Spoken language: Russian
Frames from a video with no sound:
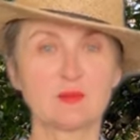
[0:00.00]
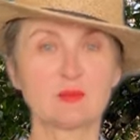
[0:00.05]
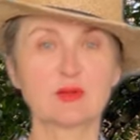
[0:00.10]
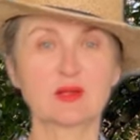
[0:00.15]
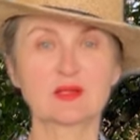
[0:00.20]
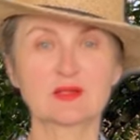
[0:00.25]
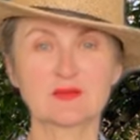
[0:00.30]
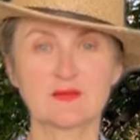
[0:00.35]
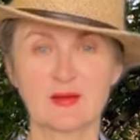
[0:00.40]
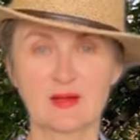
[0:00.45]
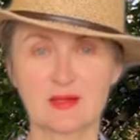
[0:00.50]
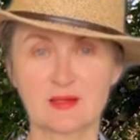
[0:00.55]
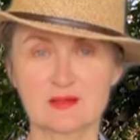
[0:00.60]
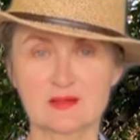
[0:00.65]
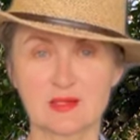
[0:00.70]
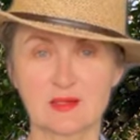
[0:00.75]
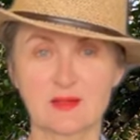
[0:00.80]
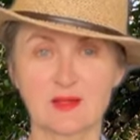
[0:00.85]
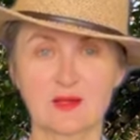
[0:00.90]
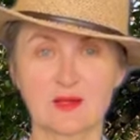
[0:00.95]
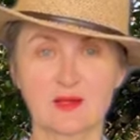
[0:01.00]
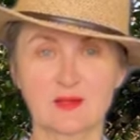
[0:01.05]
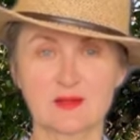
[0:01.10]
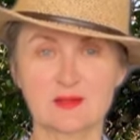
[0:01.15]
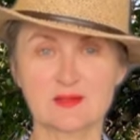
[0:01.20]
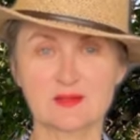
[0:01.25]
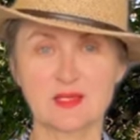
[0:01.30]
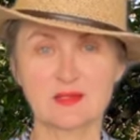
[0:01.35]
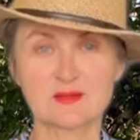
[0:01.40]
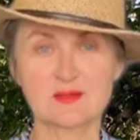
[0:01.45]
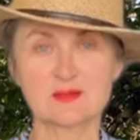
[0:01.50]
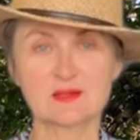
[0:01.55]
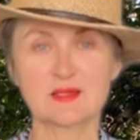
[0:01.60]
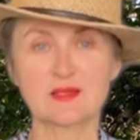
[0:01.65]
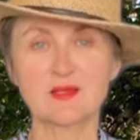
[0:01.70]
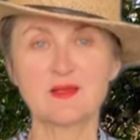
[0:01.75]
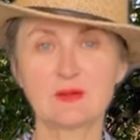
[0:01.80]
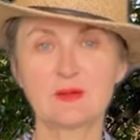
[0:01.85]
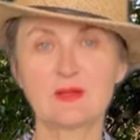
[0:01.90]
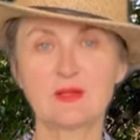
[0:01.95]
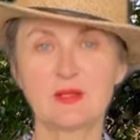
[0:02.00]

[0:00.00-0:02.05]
благотворительной организации,